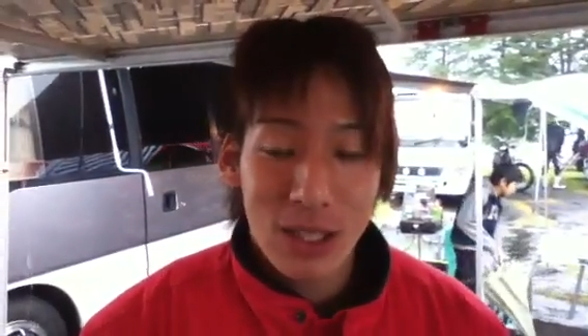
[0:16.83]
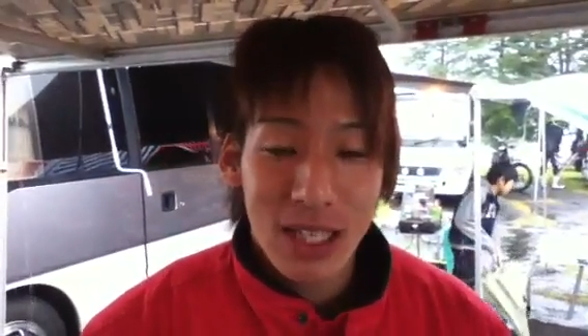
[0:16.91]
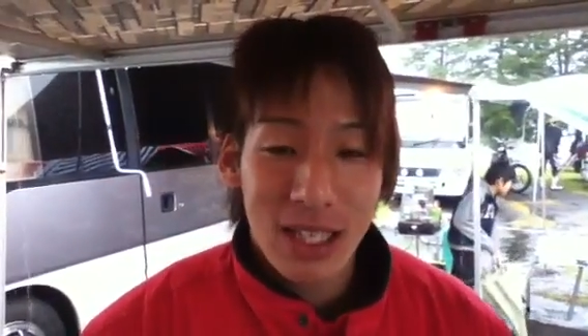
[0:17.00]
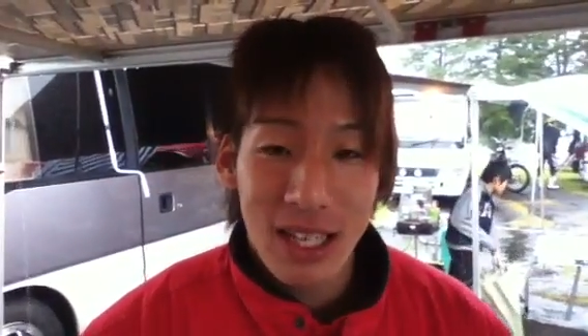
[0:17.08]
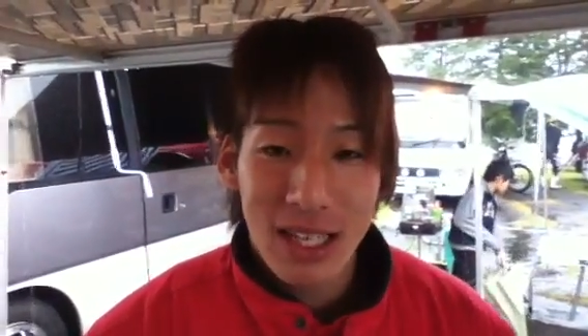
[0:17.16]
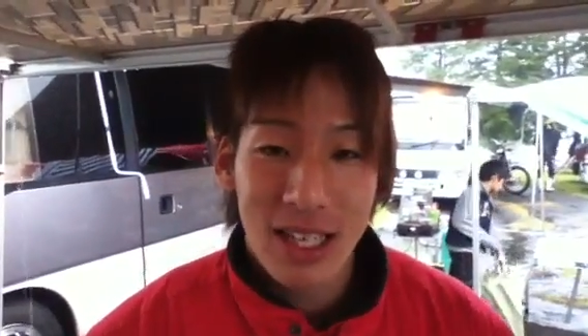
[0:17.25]

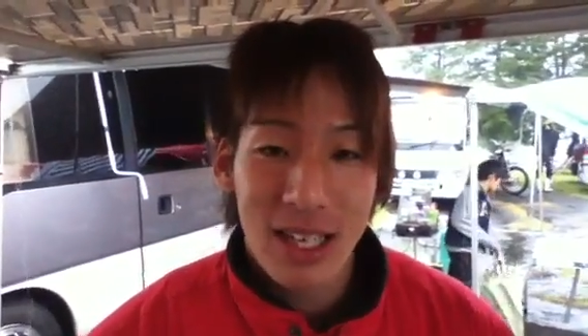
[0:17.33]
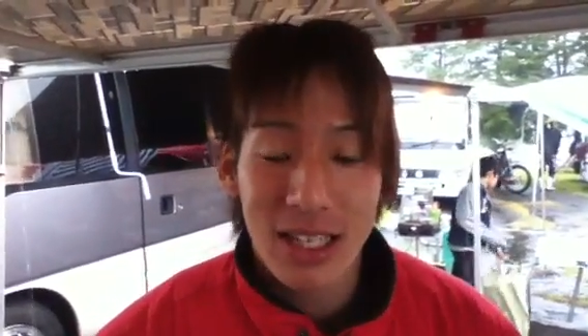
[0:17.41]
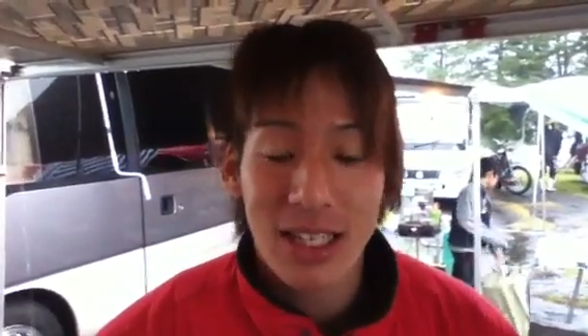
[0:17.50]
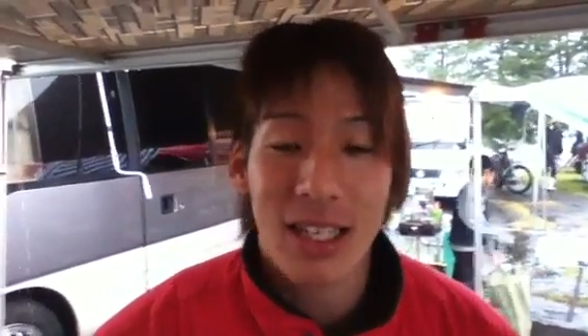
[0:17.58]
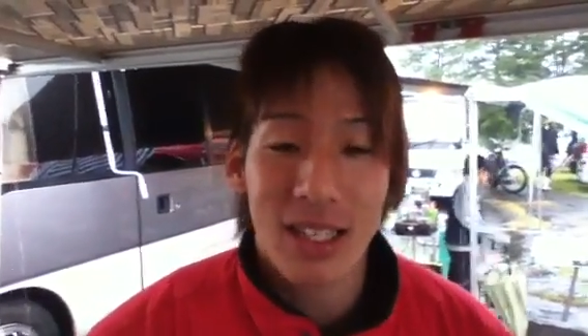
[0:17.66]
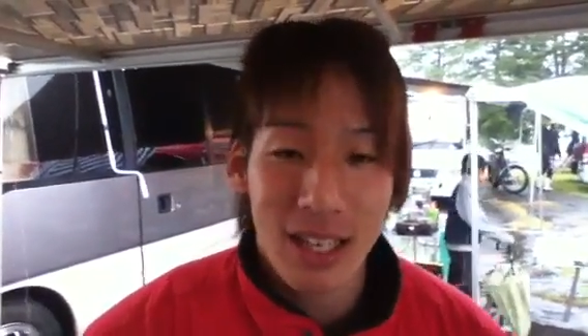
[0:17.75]
設定にされ
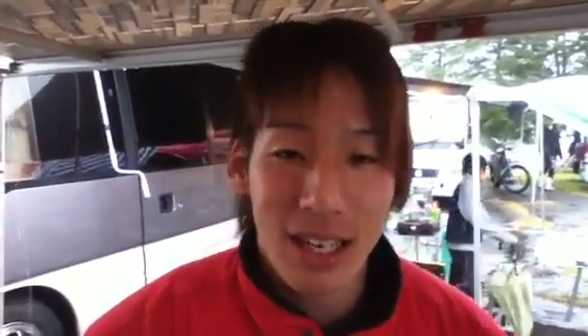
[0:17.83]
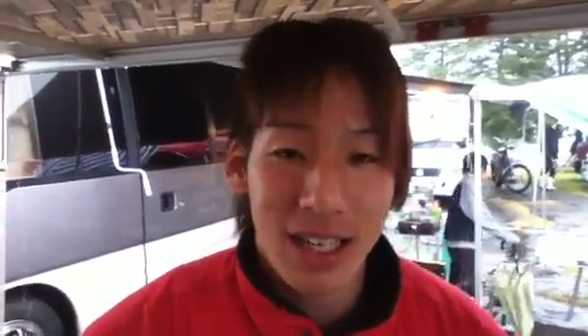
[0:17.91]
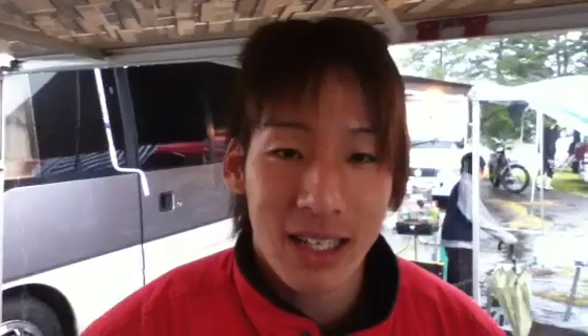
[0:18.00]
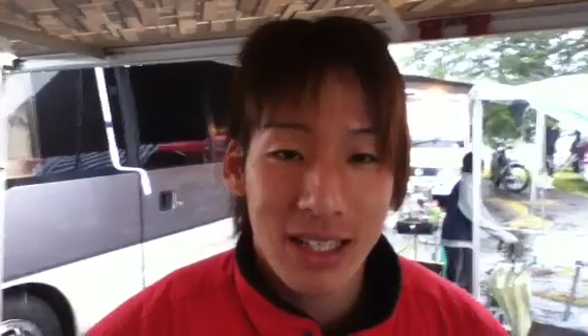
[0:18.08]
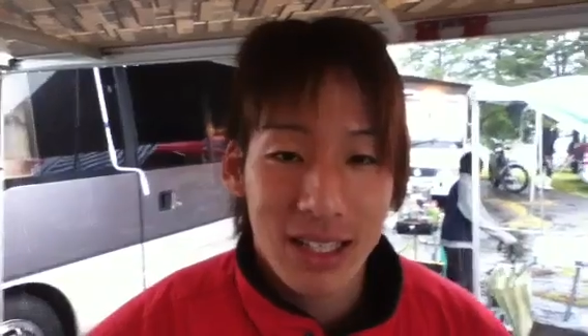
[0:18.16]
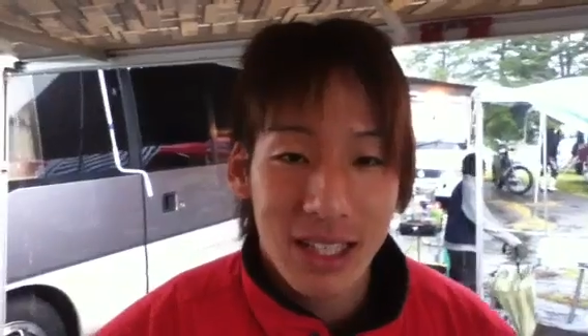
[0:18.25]
てたん
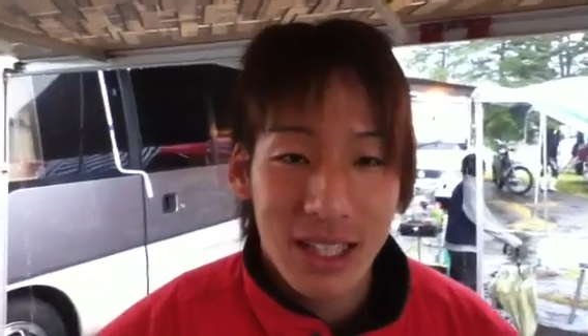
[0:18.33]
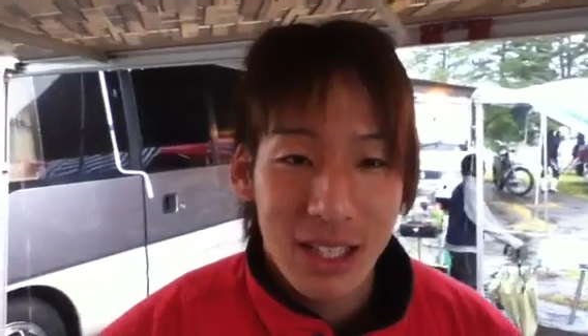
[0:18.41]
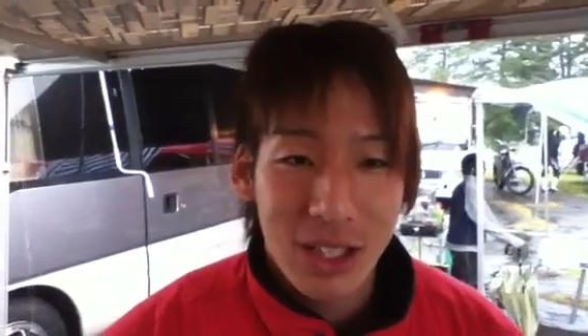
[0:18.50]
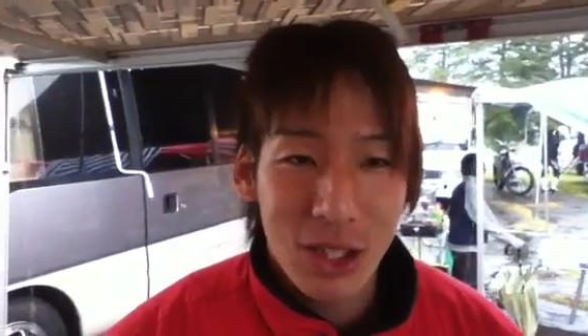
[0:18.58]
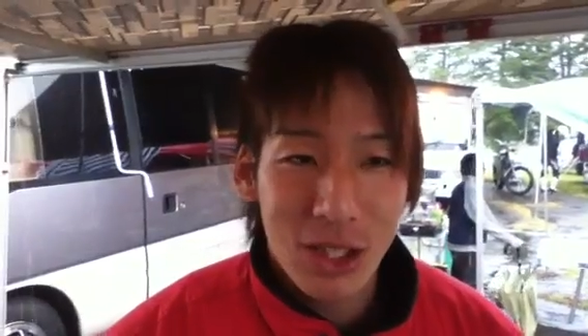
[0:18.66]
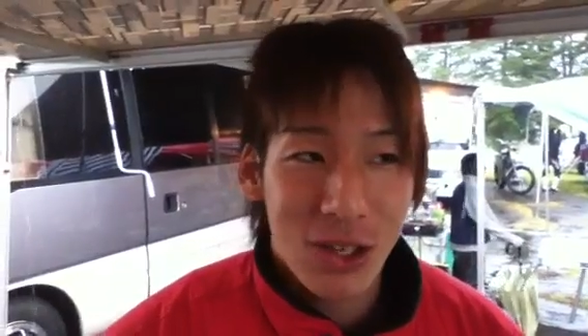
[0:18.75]
で
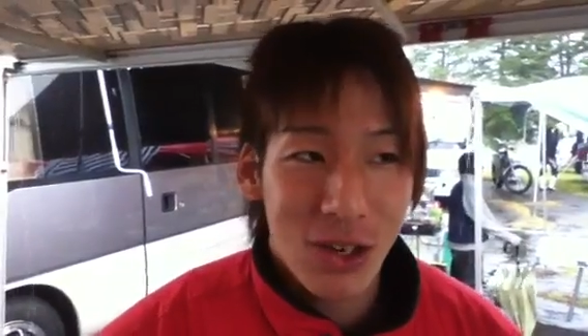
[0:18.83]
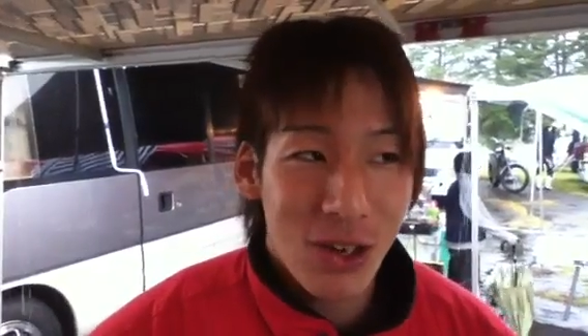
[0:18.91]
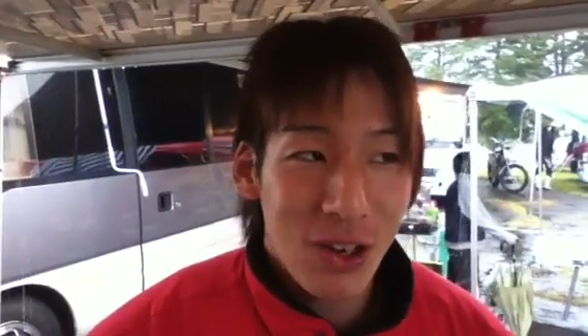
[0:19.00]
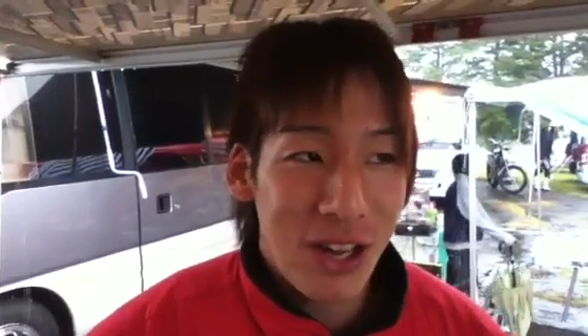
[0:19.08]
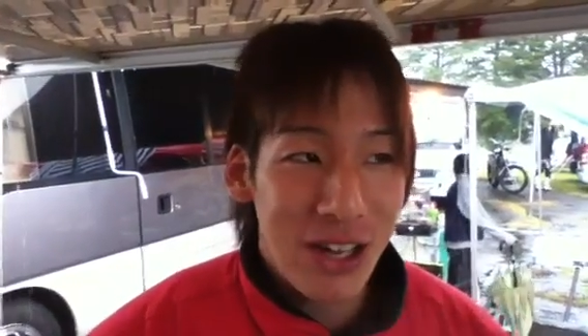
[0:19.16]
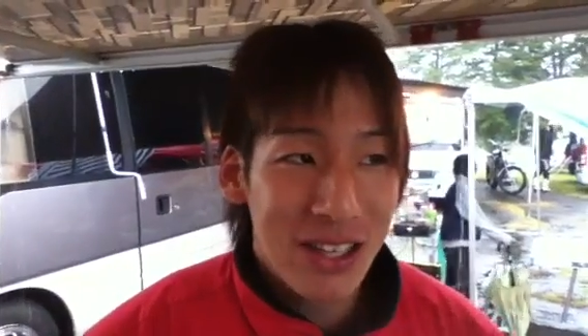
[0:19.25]
ちょっと